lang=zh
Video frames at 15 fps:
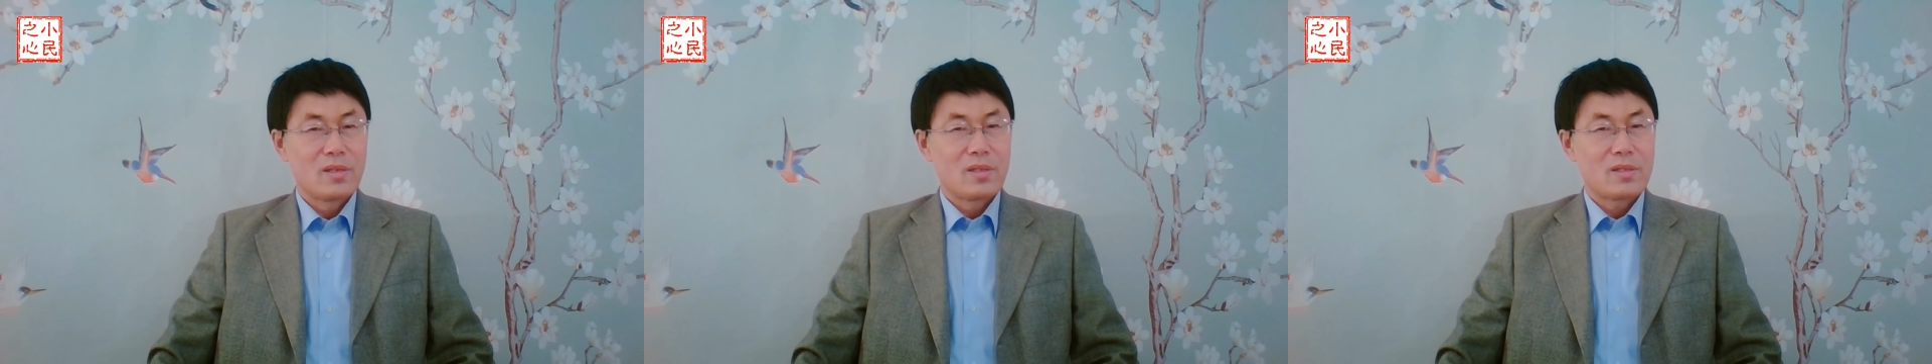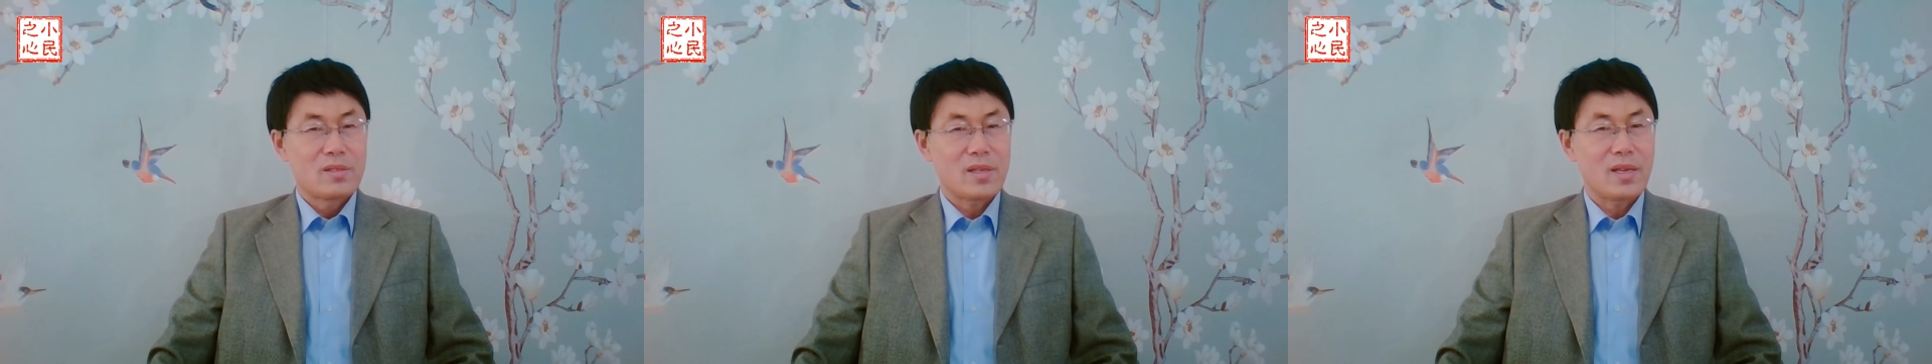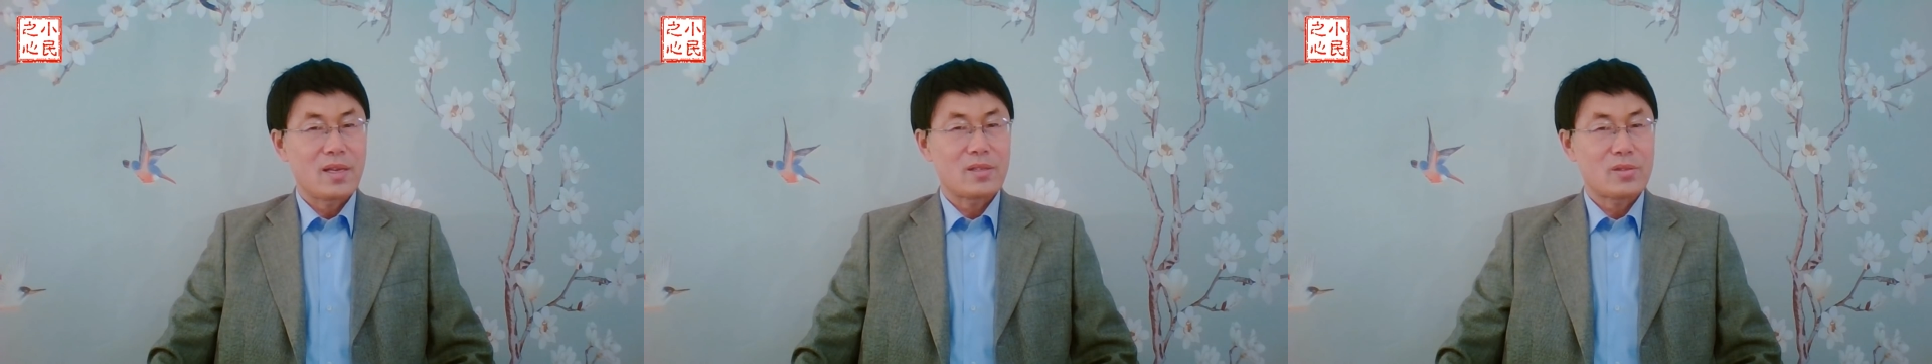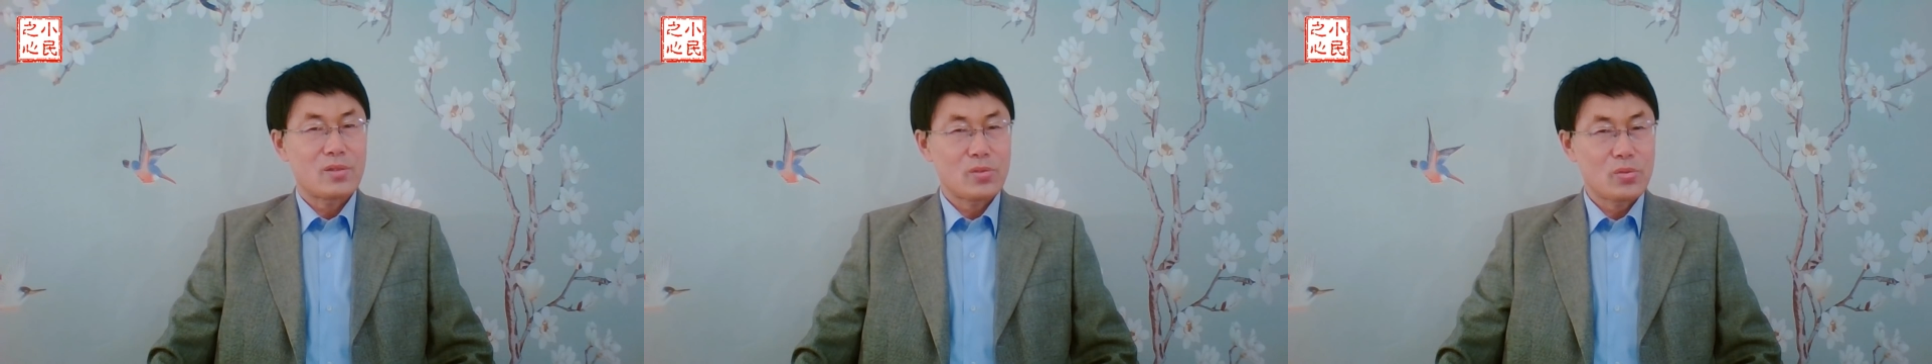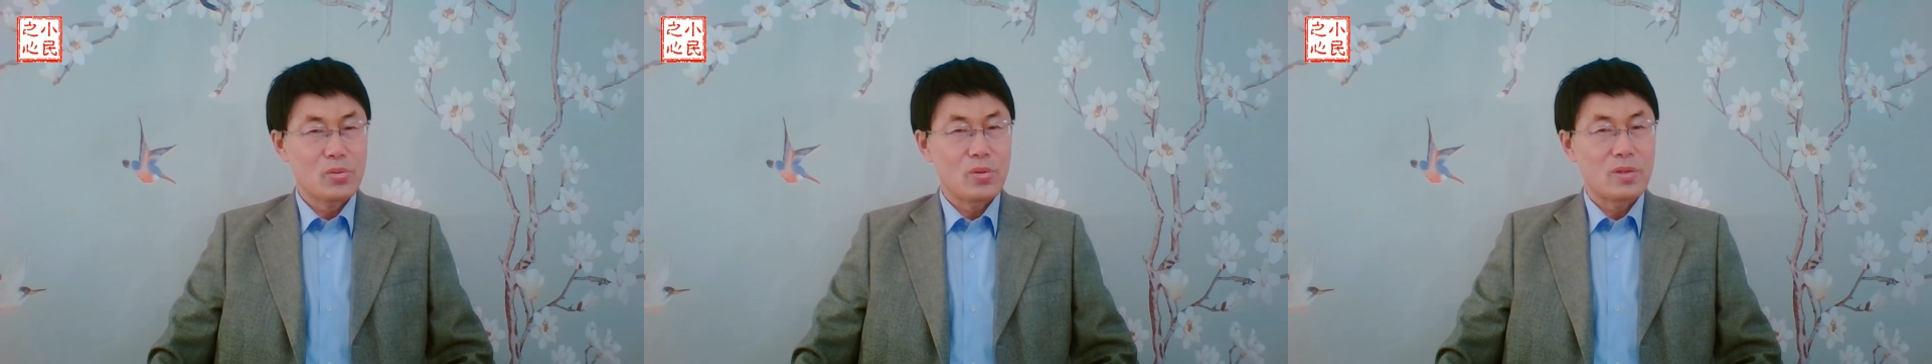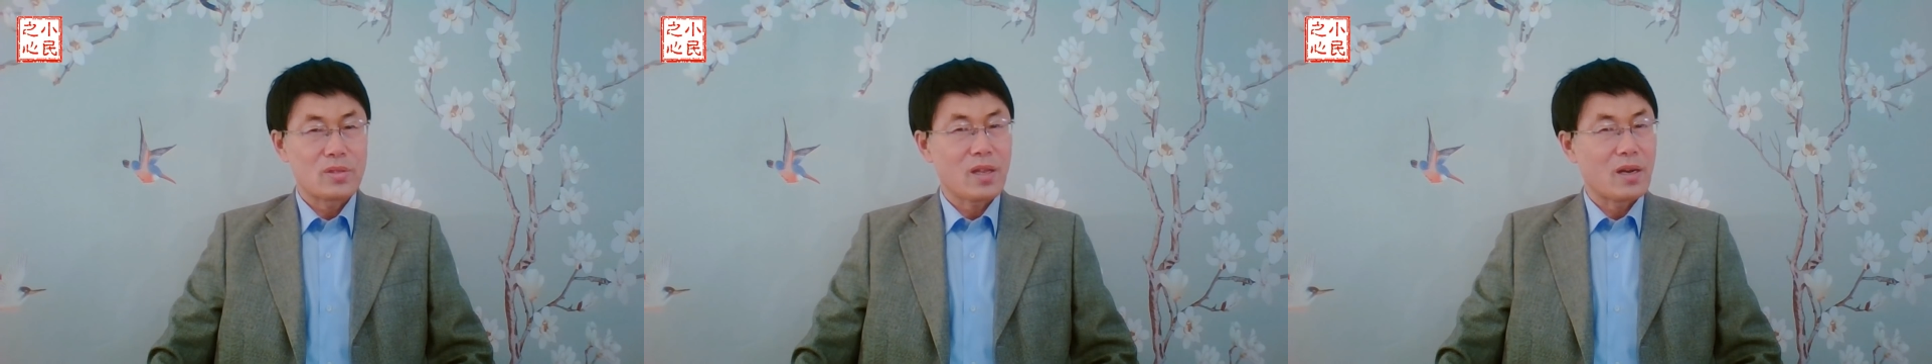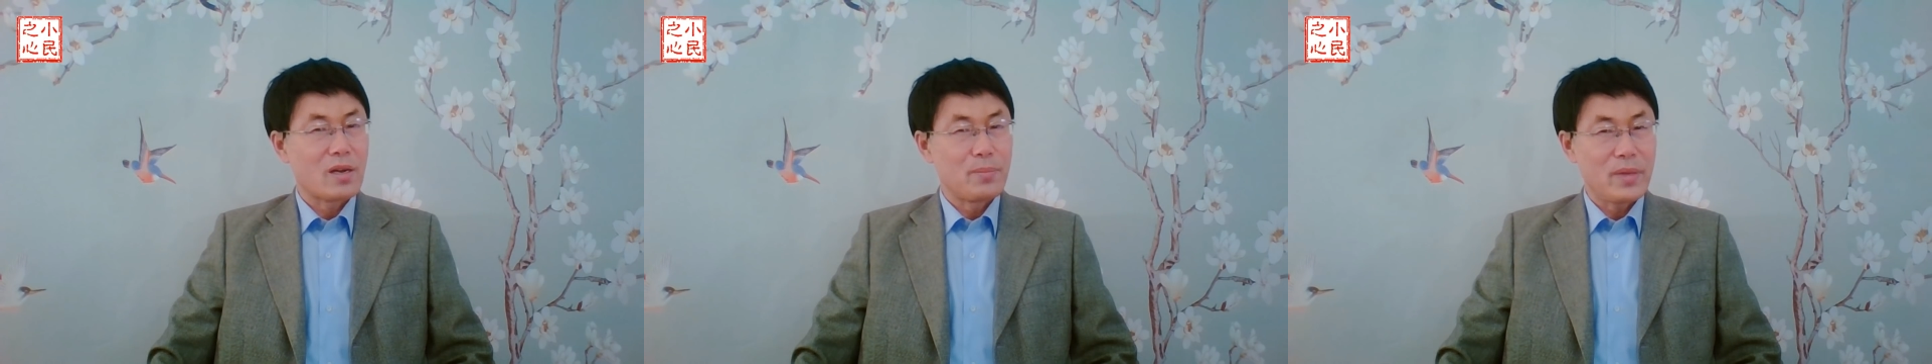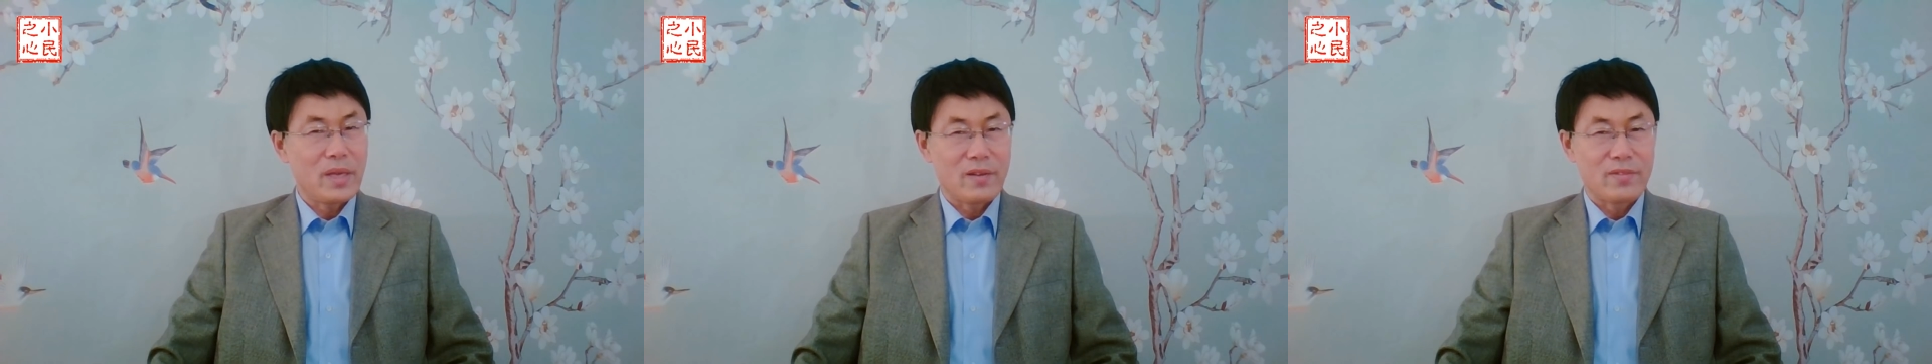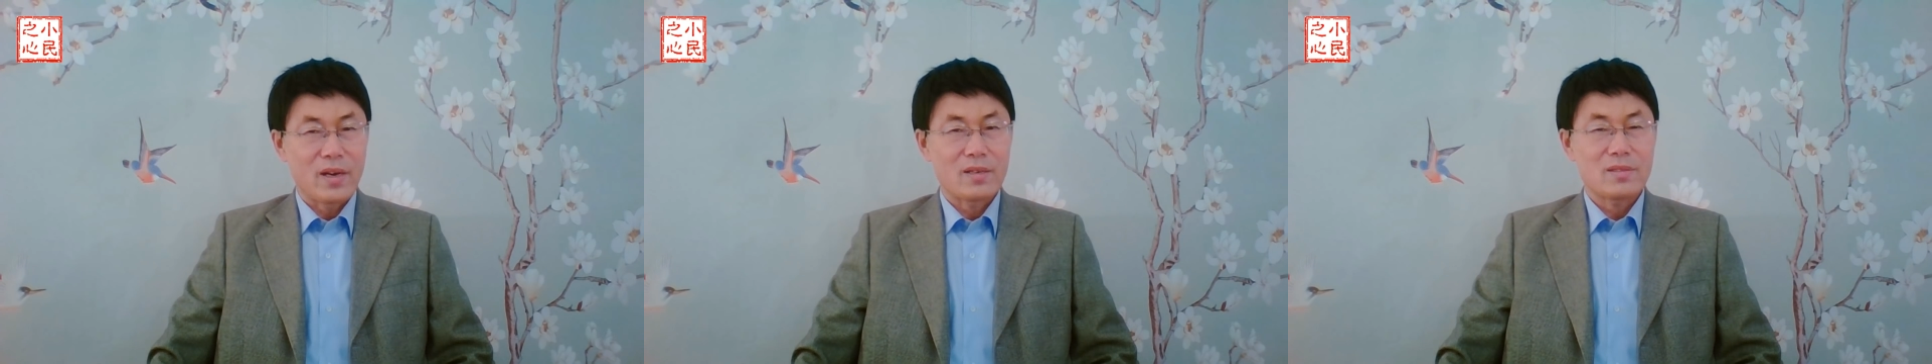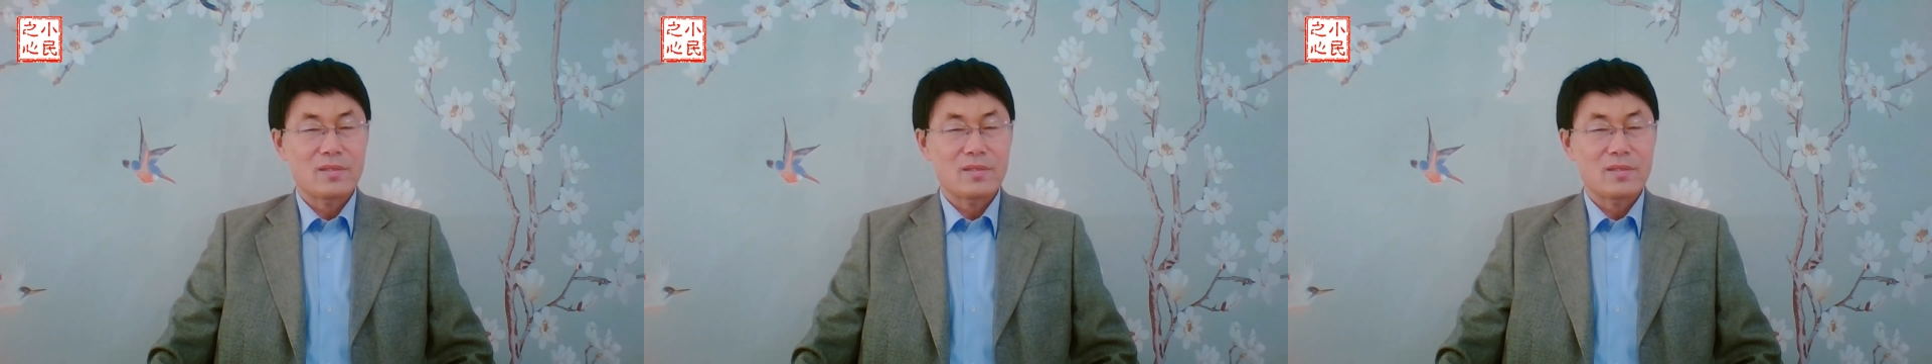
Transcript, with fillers: 在坐等灭亡，